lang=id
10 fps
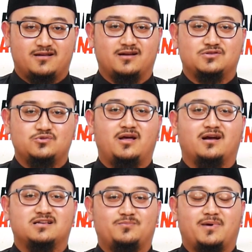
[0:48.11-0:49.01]
dan
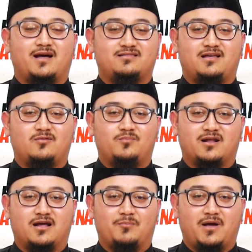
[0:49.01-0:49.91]
sudah kesepakatan
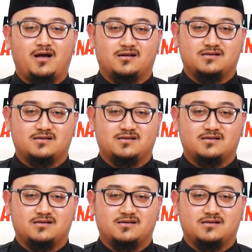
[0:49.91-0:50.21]
para pakar